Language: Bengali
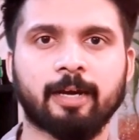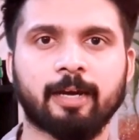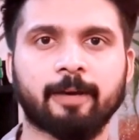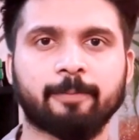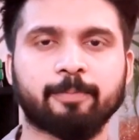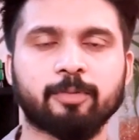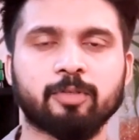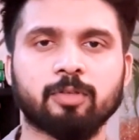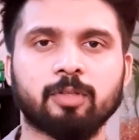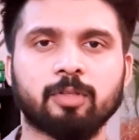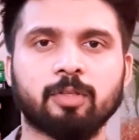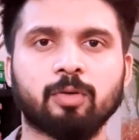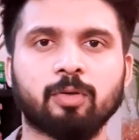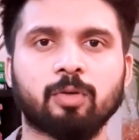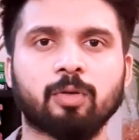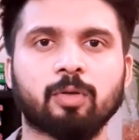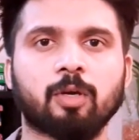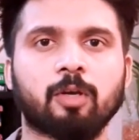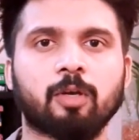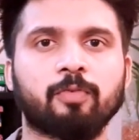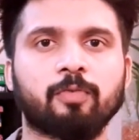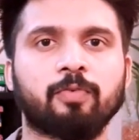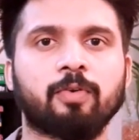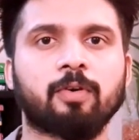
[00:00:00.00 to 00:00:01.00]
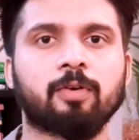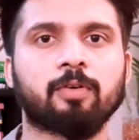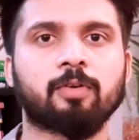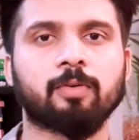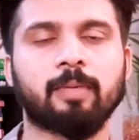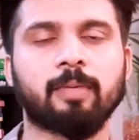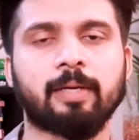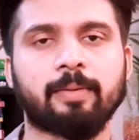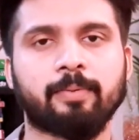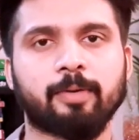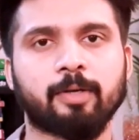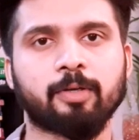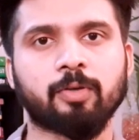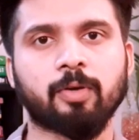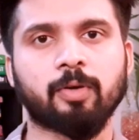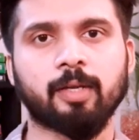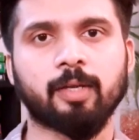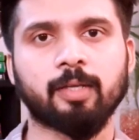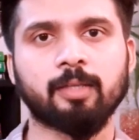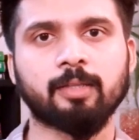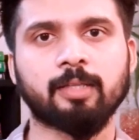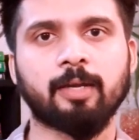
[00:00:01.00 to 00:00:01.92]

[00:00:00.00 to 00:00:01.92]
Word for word: আপনি যদি অন্য কারো ফটো ব্যবহার করেন